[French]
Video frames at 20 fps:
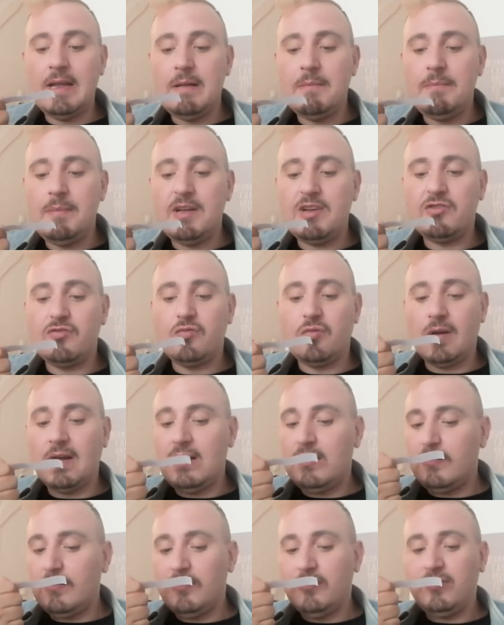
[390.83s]
Et le
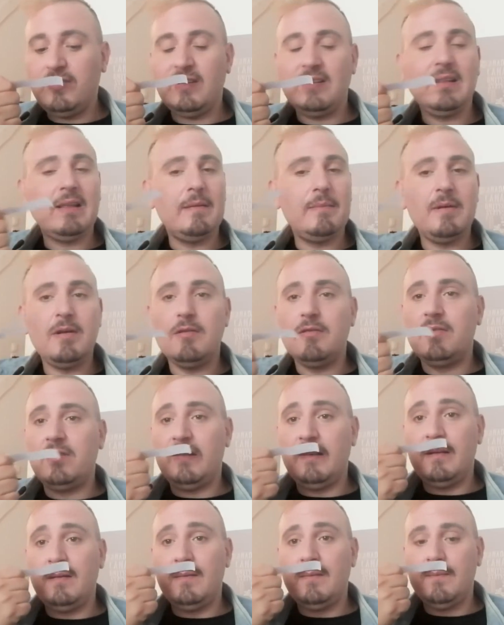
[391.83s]
benjoin, on le sent très bien
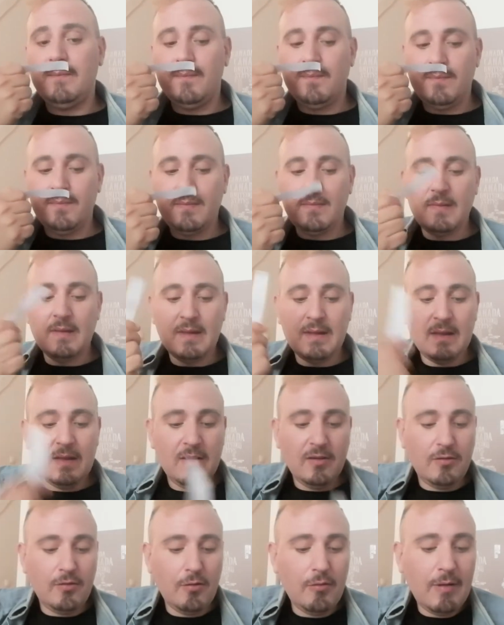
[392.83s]
aussi.
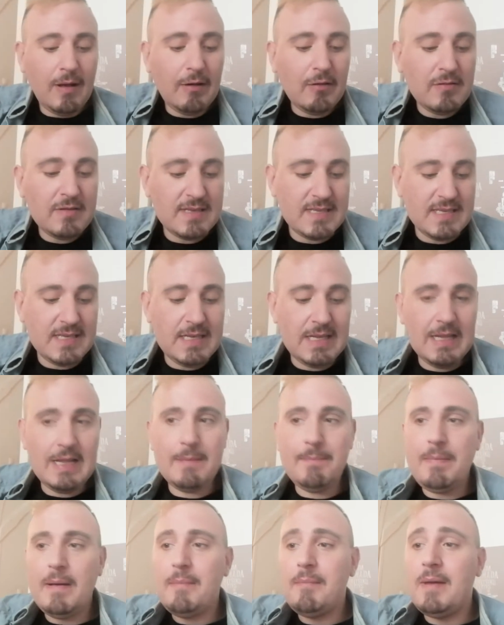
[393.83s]
Celui-là aussi, il
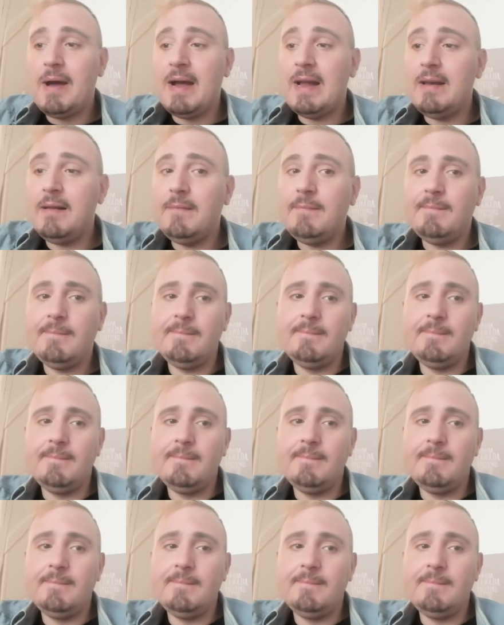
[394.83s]
est pas mal.